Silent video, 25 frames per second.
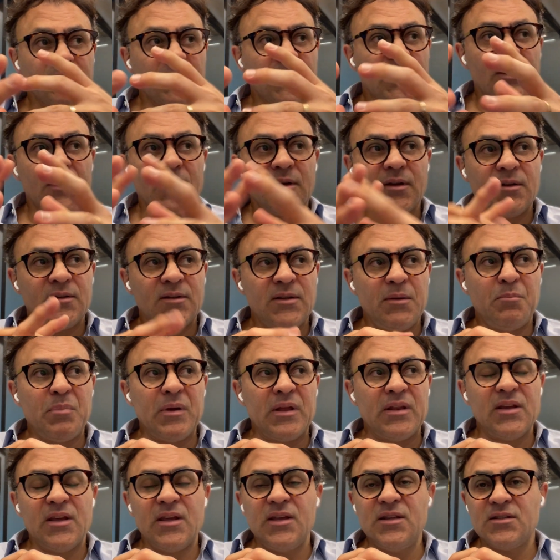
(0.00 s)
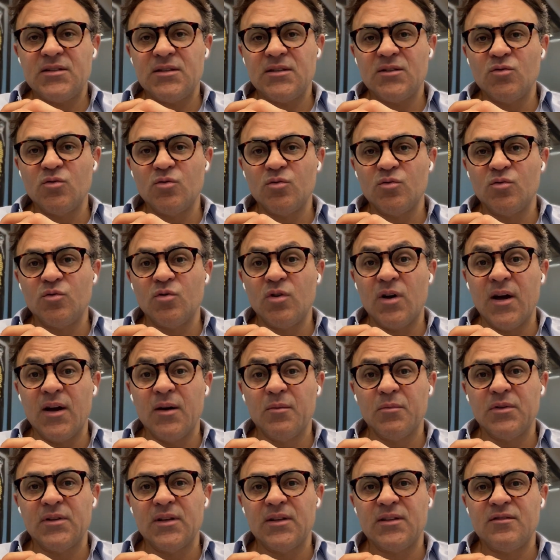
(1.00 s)
é, independente do, do,
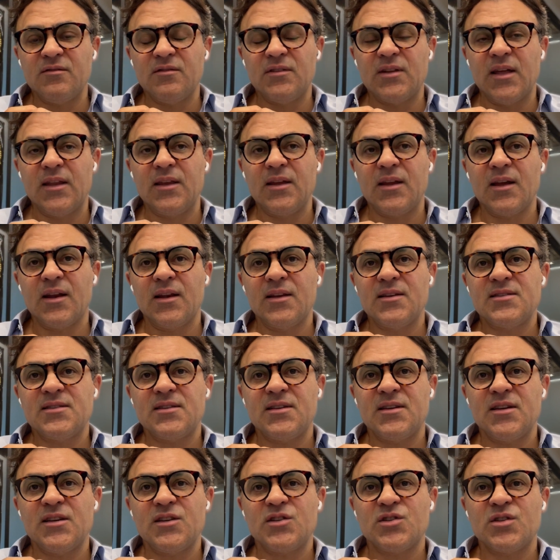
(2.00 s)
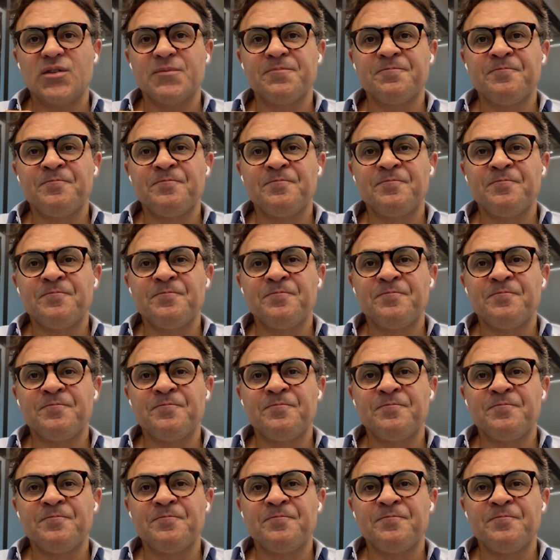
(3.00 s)
ramo de atividade que ela esteja,